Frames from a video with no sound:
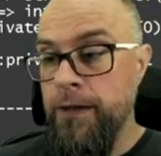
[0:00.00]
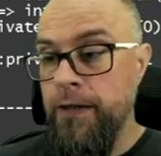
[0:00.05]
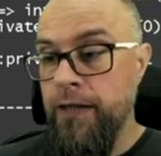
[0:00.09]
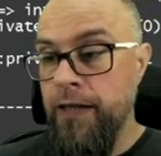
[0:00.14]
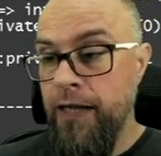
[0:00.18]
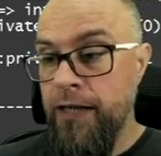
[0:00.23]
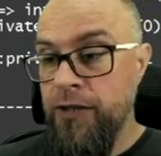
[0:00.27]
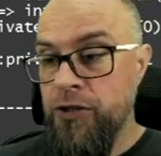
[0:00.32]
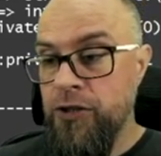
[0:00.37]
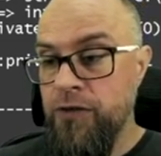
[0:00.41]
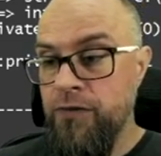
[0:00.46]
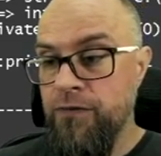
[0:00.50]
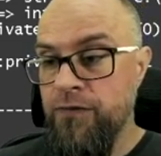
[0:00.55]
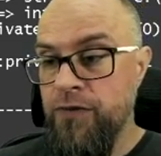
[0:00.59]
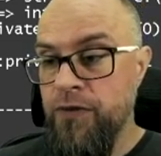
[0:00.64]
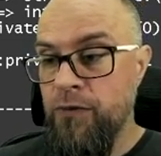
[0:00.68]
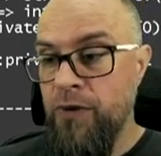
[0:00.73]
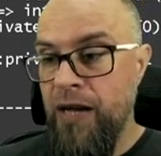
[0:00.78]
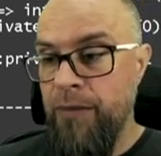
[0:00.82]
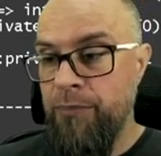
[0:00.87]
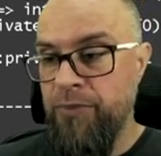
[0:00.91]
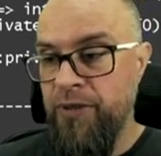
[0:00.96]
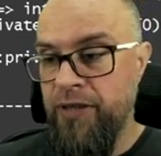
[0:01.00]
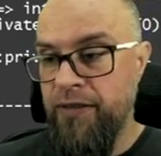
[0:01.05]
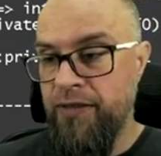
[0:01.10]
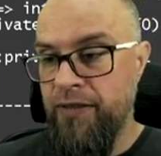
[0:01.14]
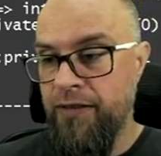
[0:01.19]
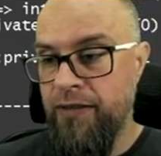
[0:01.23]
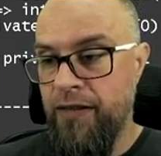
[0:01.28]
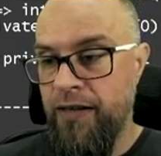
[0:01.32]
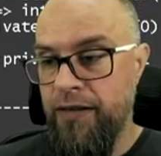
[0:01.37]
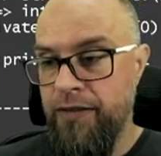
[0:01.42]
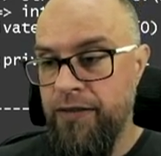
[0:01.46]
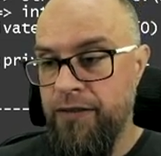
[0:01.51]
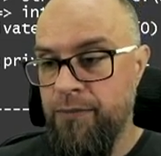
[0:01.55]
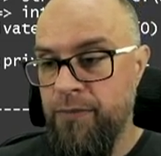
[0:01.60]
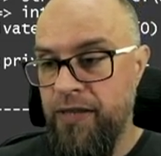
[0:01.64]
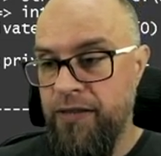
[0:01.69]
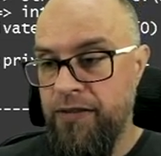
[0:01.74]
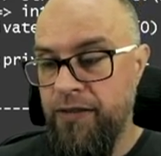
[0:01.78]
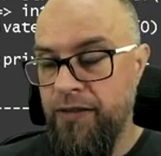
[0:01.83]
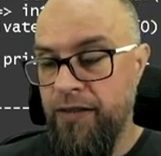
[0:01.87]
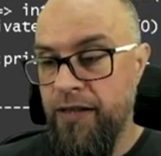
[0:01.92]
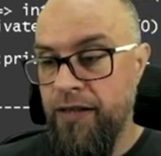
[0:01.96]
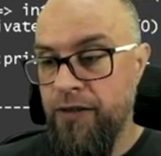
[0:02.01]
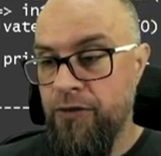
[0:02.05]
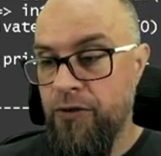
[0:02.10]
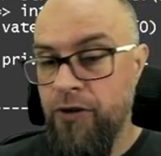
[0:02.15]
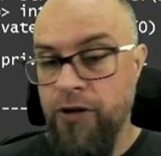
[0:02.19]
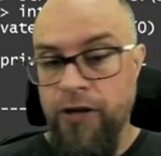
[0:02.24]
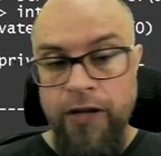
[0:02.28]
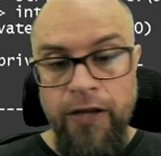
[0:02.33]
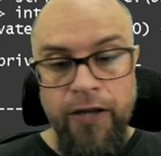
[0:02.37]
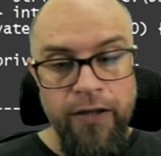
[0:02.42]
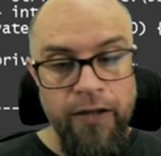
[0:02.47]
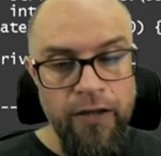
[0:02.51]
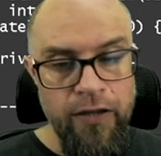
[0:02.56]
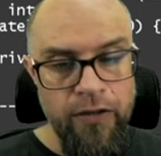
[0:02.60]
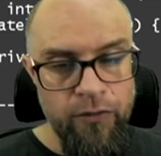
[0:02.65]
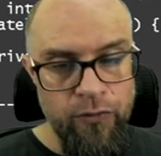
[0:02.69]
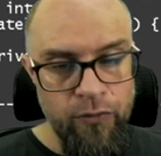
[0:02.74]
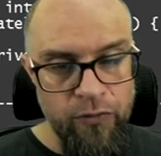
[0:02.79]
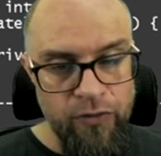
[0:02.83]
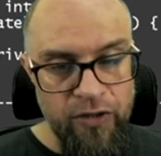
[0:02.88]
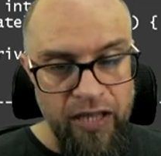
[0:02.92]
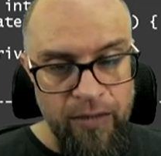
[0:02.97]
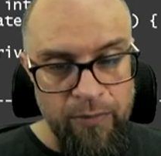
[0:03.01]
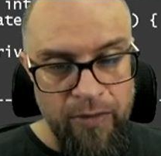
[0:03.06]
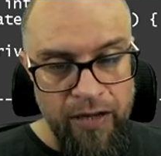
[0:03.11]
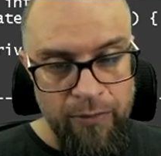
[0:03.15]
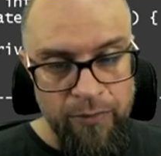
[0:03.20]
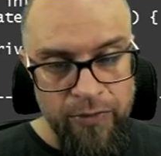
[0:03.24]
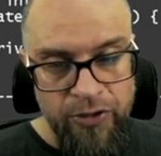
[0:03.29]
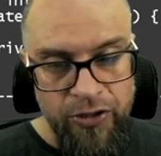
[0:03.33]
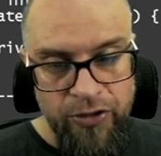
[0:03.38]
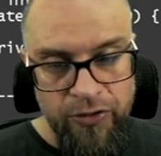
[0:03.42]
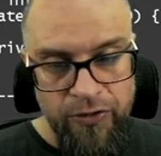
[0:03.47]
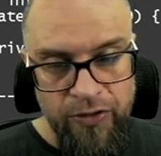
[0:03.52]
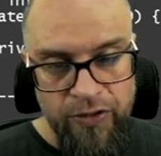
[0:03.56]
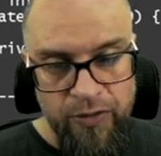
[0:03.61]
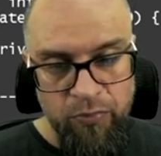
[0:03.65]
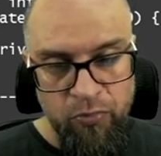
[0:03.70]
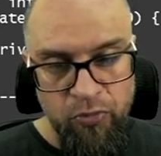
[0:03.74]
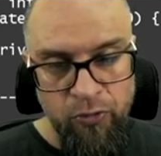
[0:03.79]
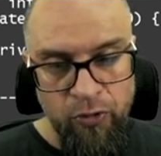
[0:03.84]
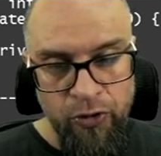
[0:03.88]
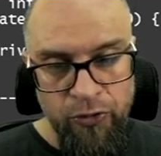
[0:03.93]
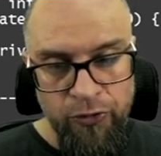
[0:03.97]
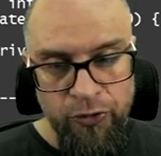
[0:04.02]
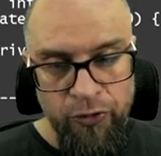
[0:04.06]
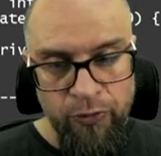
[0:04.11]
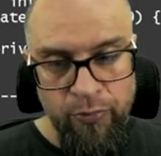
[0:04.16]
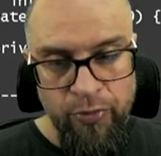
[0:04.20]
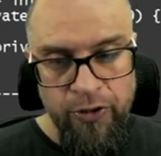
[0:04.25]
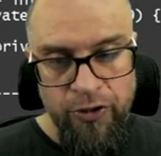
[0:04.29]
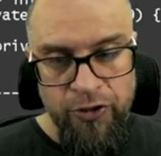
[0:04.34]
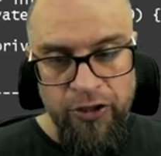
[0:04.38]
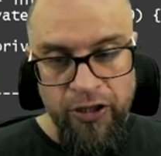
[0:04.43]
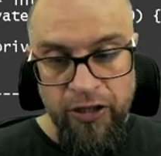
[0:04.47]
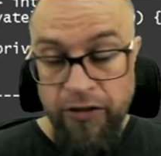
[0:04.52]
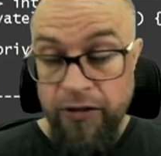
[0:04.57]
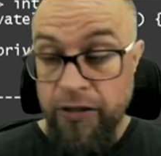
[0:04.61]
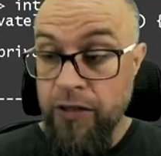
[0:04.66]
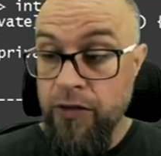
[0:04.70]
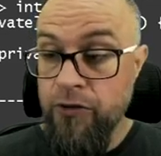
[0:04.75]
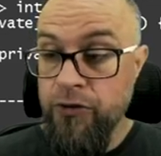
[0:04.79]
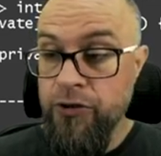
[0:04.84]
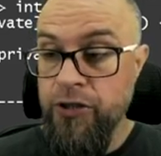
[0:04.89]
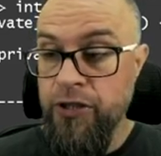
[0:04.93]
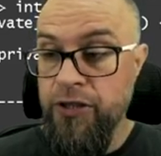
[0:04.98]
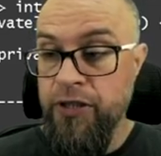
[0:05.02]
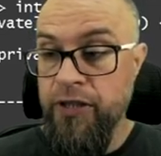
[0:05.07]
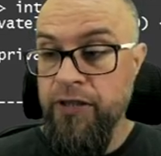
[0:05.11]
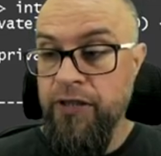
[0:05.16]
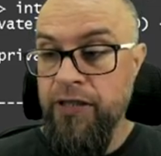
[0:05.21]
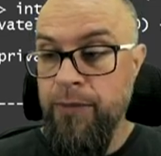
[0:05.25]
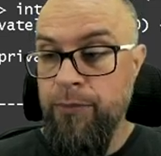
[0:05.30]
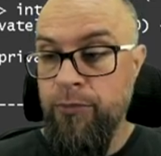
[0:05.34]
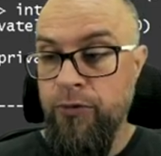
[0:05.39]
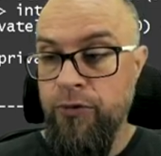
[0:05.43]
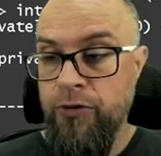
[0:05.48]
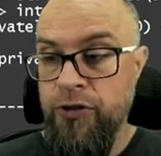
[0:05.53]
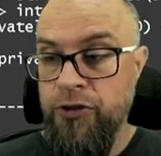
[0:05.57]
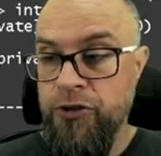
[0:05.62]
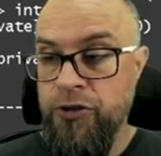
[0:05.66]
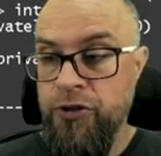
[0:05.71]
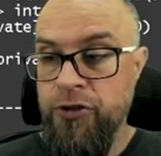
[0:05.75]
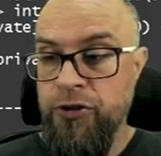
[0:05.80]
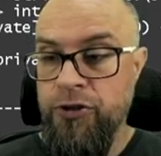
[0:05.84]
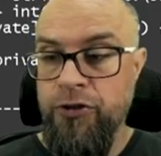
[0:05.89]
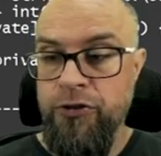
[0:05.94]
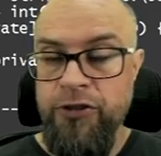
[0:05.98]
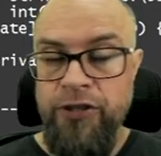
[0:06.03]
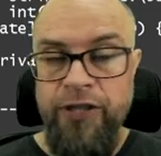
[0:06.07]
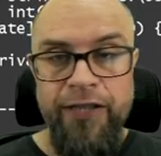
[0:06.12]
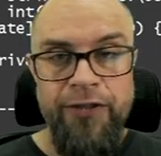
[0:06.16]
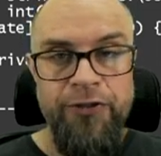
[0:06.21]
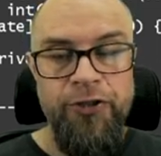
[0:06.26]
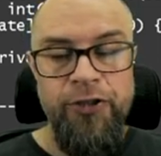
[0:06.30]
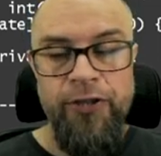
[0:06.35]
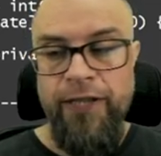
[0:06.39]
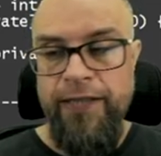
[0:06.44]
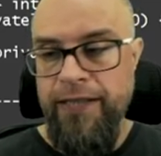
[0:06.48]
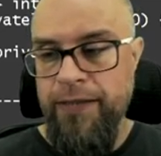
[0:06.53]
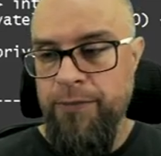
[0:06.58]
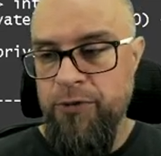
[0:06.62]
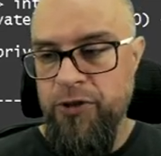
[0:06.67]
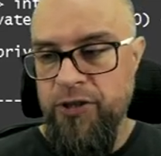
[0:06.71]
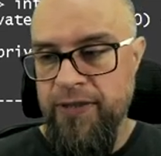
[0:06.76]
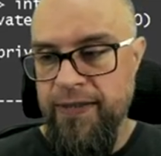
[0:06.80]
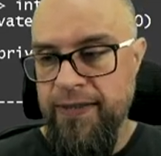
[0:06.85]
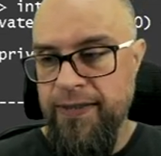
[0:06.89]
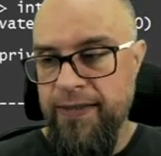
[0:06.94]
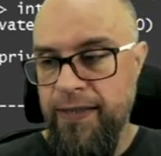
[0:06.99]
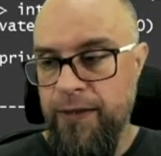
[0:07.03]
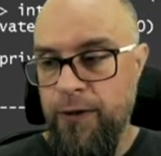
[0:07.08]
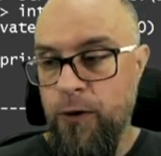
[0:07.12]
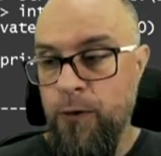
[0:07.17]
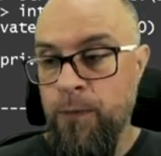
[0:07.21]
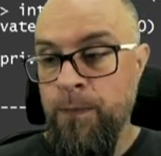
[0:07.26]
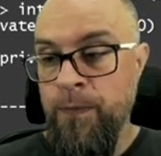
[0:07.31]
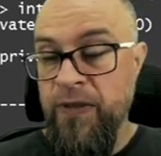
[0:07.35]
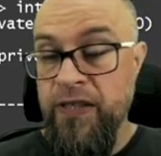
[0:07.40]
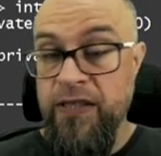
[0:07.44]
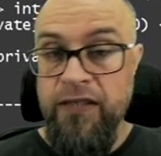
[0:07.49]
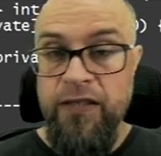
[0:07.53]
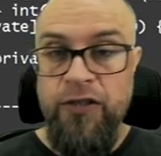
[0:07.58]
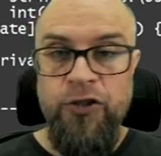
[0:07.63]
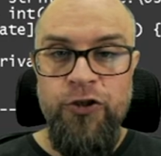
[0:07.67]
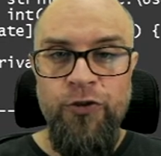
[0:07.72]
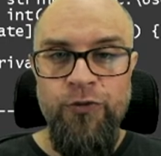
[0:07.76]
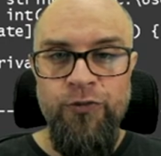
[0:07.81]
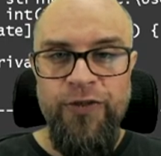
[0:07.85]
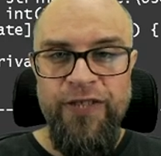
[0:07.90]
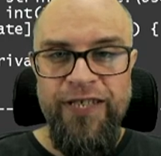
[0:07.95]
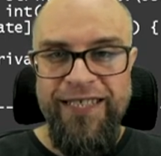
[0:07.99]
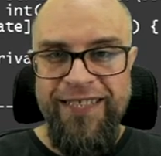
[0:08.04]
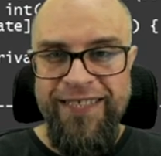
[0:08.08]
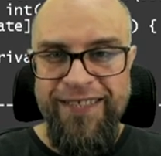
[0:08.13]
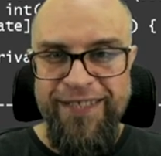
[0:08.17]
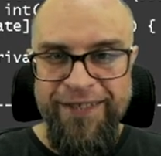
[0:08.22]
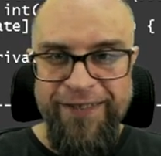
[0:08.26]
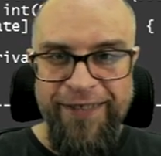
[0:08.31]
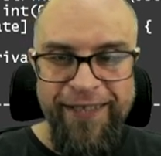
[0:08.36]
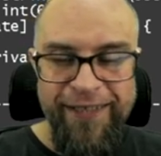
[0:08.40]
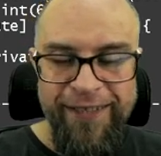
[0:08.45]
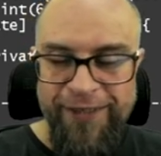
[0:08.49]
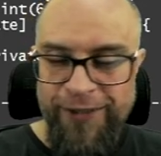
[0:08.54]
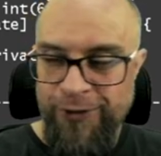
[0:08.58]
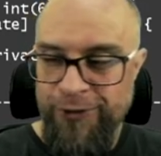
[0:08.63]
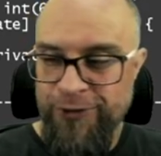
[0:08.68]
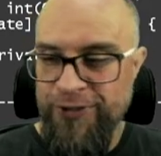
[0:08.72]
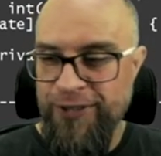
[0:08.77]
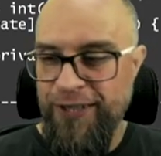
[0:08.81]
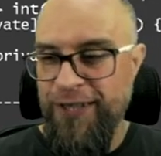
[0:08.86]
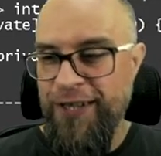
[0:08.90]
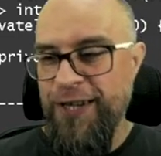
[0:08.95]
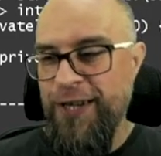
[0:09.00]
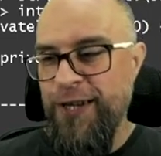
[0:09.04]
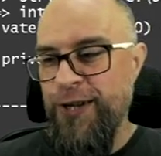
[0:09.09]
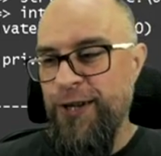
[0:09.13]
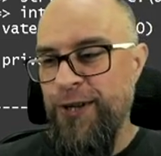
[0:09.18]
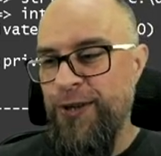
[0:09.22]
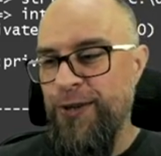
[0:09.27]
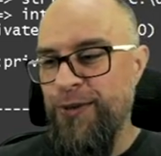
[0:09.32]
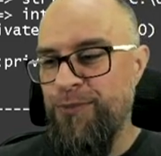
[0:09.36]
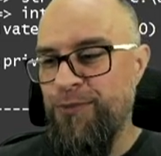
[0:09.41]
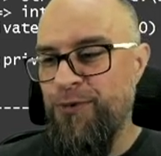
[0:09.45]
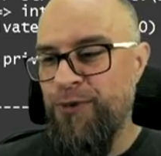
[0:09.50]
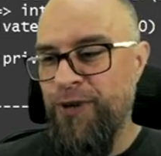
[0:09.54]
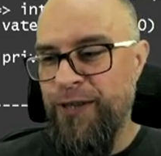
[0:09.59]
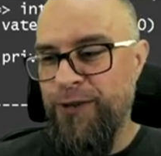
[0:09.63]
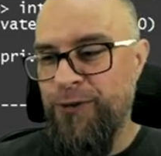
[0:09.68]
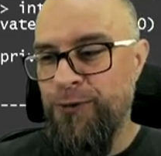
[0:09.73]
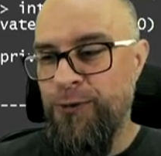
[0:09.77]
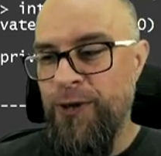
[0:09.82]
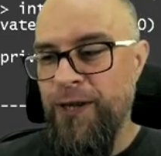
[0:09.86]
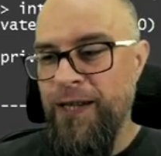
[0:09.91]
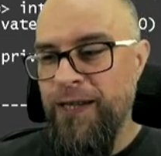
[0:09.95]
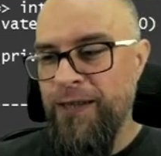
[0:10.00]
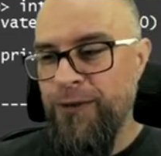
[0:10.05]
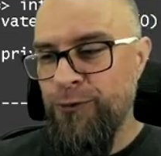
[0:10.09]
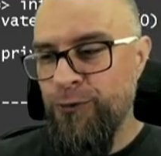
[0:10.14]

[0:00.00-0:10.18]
e, catch wyłapie ten arithmetic error i tutaj mamy, że to jest błąd obliczeń. Tego się nie da policzyć. Coś jak dzielenie przez zero. Zresztą jest i taki rodzaj e, błędu.